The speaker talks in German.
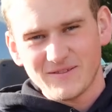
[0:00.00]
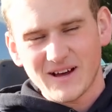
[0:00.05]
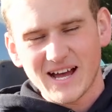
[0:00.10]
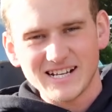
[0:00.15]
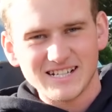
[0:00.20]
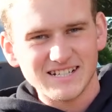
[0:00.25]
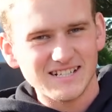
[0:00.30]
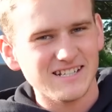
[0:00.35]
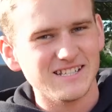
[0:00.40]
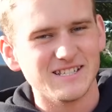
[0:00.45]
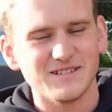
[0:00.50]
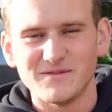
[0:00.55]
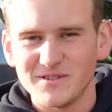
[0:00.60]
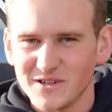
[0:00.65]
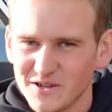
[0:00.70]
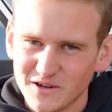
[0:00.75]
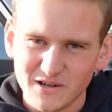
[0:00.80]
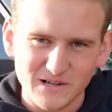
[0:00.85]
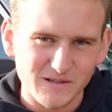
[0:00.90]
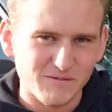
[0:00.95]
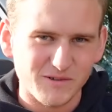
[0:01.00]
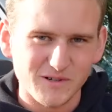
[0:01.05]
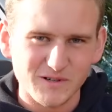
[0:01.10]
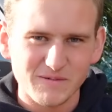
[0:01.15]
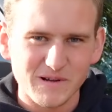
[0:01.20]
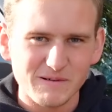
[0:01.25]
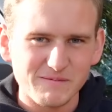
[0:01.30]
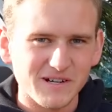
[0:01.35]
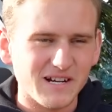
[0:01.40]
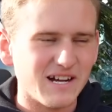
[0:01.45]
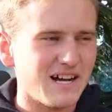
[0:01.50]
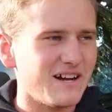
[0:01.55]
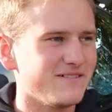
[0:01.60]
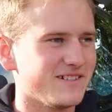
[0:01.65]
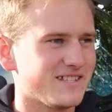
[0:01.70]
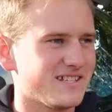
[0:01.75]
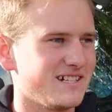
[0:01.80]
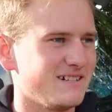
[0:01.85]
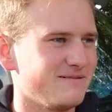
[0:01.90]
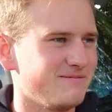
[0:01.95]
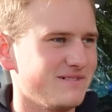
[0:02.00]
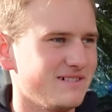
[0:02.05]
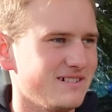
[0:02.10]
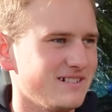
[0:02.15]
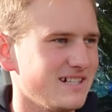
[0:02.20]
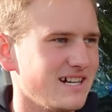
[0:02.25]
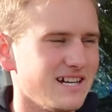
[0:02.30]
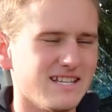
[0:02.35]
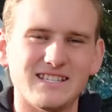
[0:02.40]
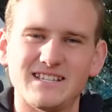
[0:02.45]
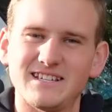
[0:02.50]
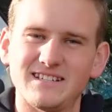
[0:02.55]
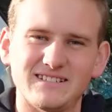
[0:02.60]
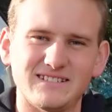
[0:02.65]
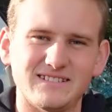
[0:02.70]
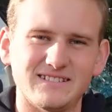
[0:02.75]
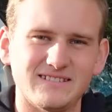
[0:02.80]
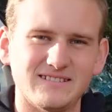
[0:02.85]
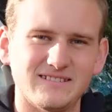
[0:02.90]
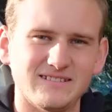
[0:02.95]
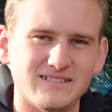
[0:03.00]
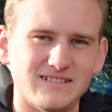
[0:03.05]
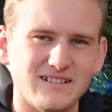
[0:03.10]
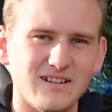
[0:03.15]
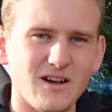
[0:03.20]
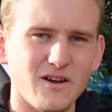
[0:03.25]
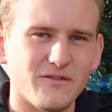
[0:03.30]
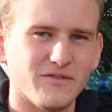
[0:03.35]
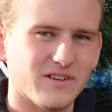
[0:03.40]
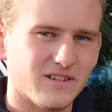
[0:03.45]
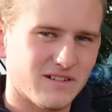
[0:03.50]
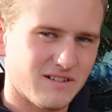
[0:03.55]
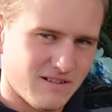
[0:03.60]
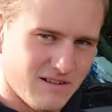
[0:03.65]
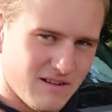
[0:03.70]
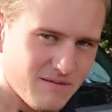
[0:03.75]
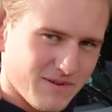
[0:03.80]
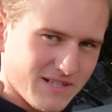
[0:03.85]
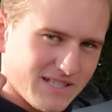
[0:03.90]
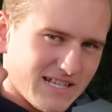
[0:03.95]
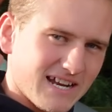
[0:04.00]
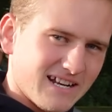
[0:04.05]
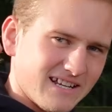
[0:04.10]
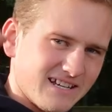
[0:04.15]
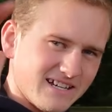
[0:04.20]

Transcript: weiter, da sind wir in Oldenburg bei Agravis Krass. Läuft. Bis dann.